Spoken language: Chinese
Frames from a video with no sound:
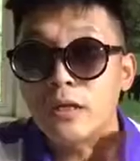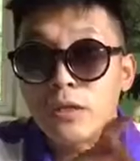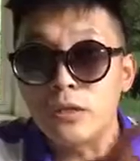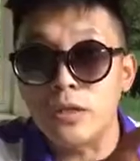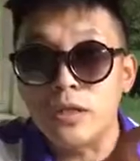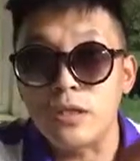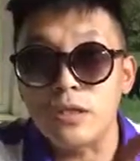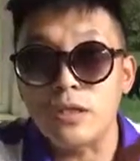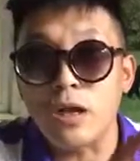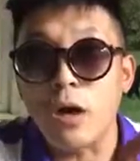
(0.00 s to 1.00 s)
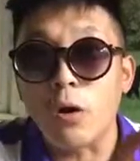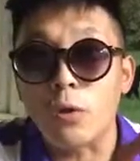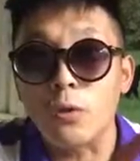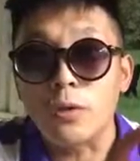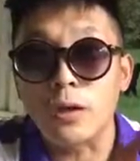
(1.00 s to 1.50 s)
就已经
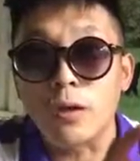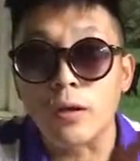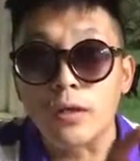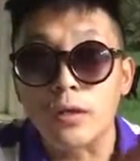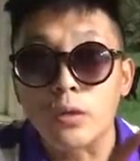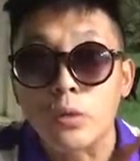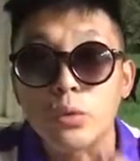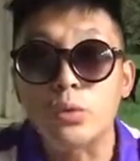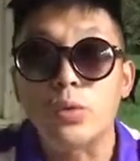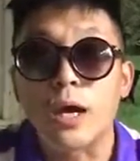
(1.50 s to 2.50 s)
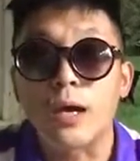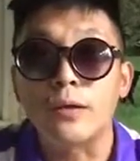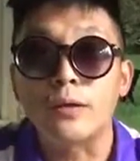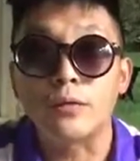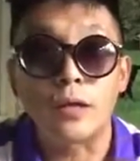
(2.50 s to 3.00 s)
考虑到了这个浓度了。
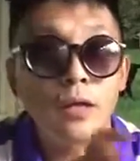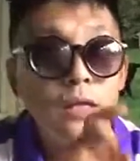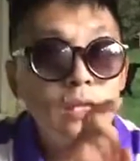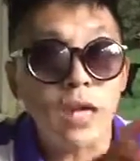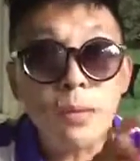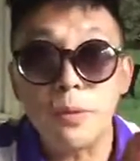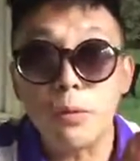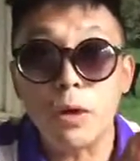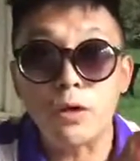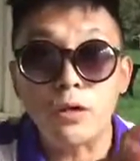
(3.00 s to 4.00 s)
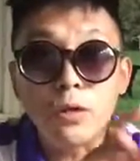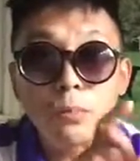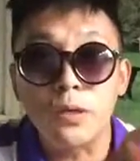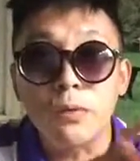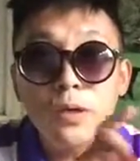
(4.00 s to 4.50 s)
就说加了冰块之后，
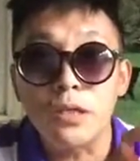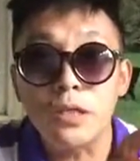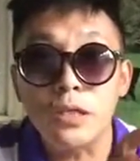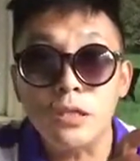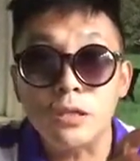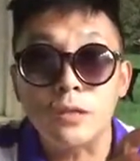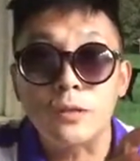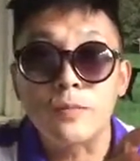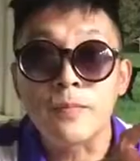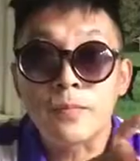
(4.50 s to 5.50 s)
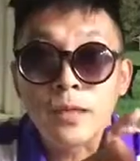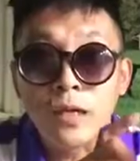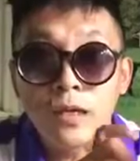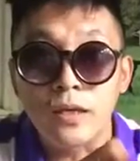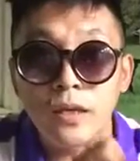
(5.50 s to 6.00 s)
冰块一稀释，
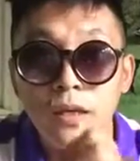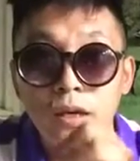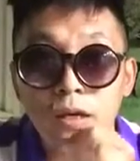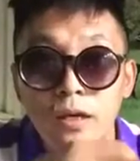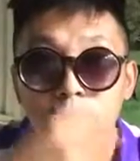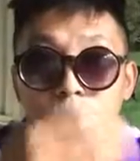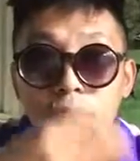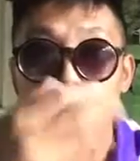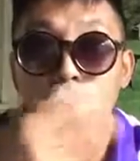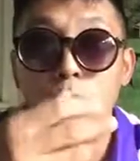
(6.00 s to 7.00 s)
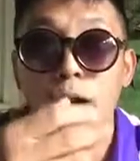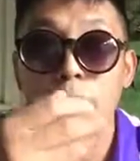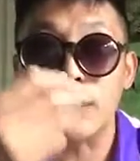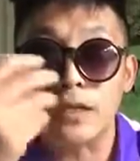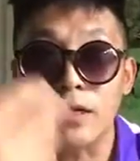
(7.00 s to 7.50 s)
那个喝的那个口
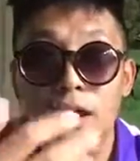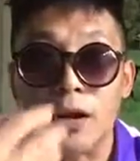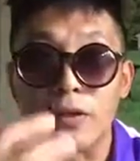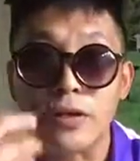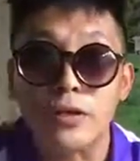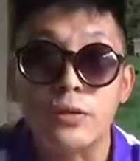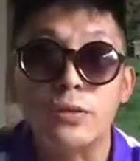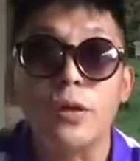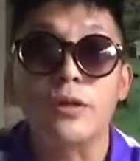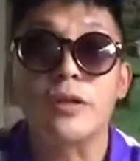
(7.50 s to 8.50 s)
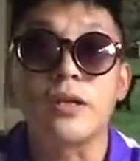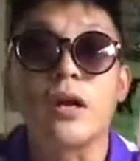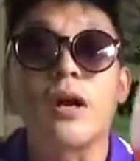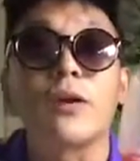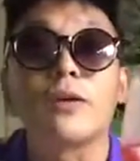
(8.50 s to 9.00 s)
感呢，正好是需要的一
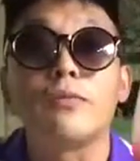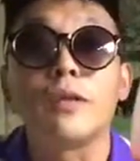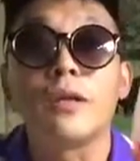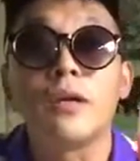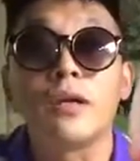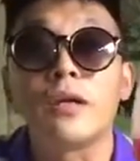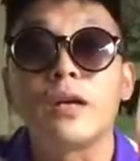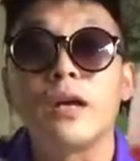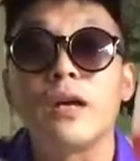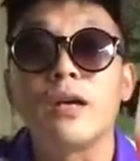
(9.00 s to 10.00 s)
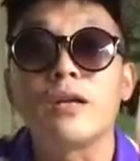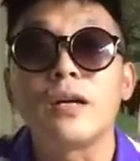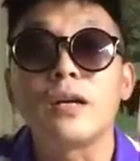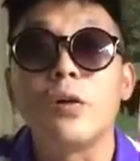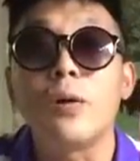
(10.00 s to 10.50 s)
个好的温那个那
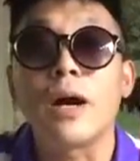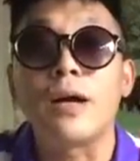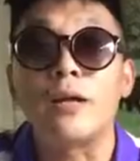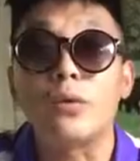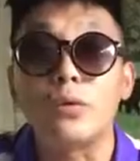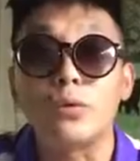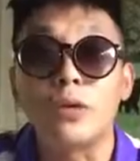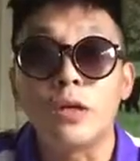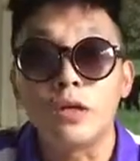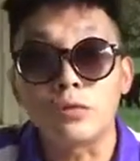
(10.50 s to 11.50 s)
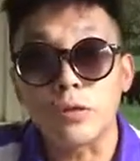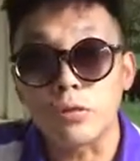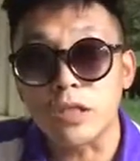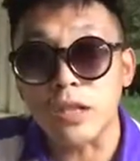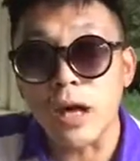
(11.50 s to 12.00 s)
个口感浓度。所以
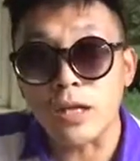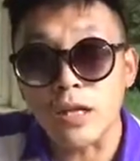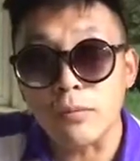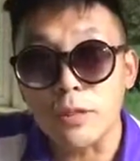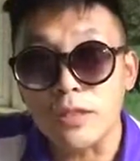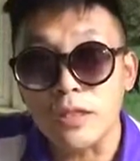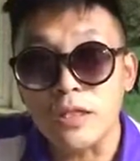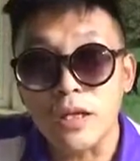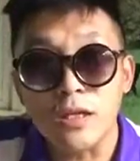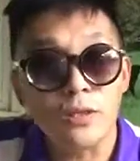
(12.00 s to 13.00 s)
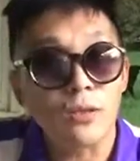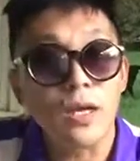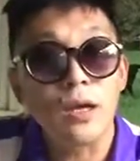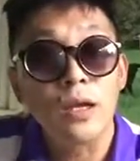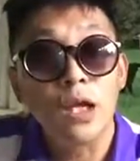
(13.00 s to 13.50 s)
说夏天我自己酿的酒
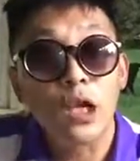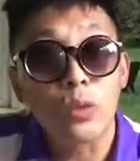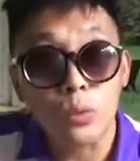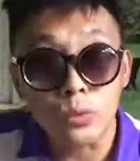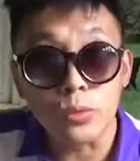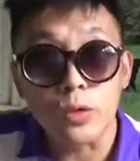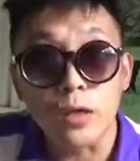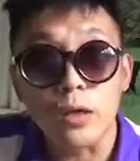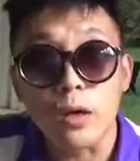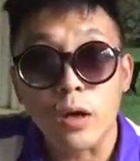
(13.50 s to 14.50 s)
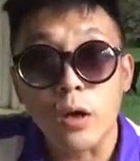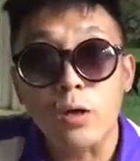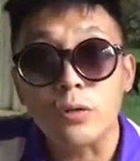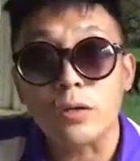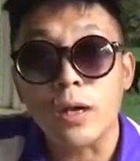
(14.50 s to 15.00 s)
呢，浓度上要
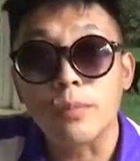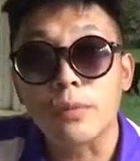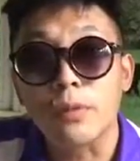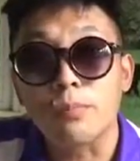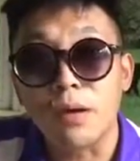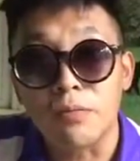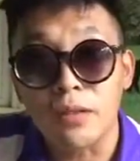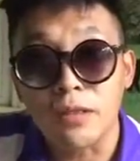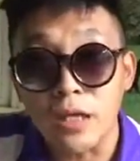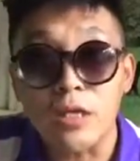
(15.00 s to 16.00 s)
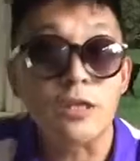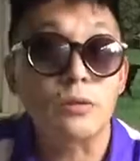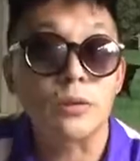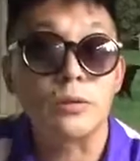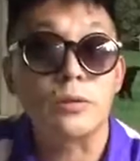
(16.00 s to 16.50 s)
高，差不多百分之三十
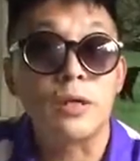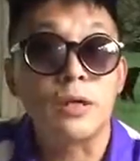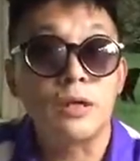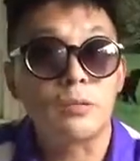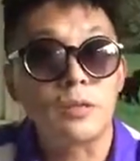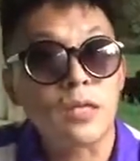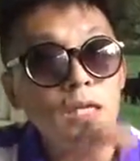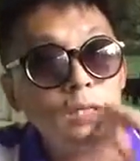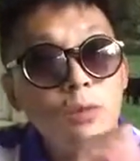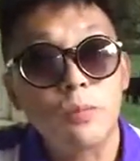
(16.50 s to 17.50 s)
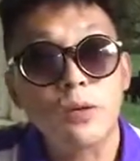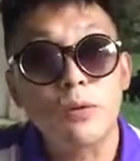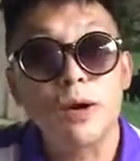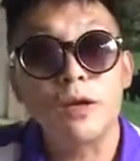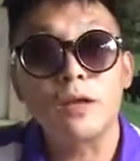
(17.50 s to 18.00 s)
左右。那么加几块冰
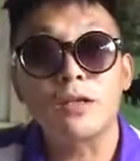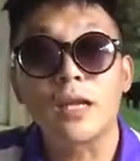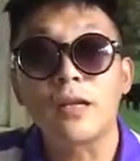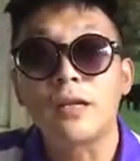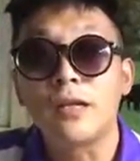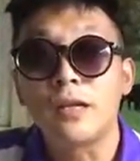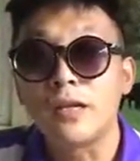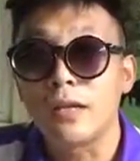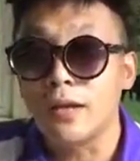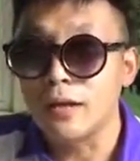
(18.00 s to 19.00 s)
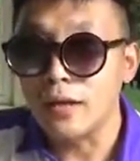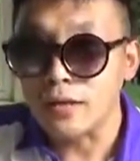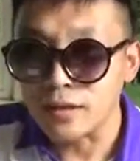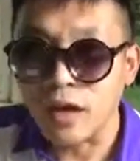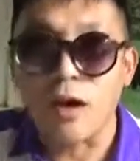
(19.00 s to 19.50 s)
块喝起来，
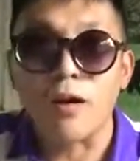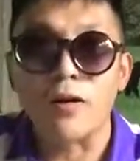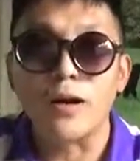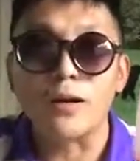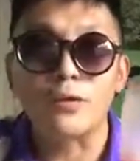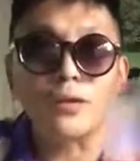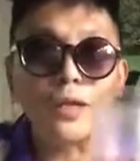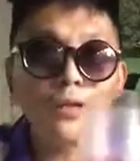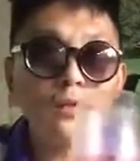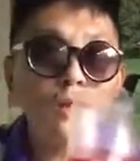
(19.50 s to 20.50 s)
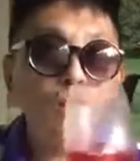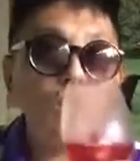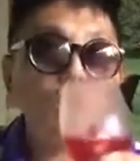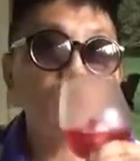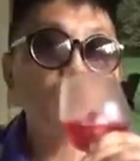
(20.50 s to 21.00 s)
啊，正好啊，最佳的效
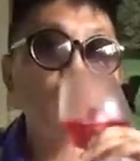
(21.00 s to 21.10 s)
果。